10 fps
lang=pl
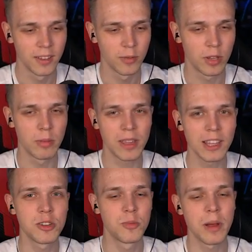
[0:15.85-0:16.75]
W którym
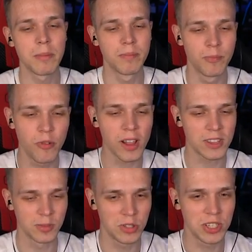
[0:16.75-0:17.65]
kiedyś byłem
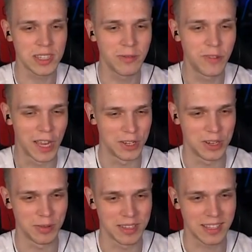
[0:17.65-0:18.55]
władcą, dziś jestem
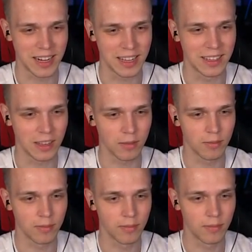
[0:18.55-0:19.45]
więźniem, to jest tragedia.
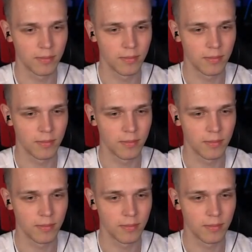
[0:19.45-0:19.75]
Jak?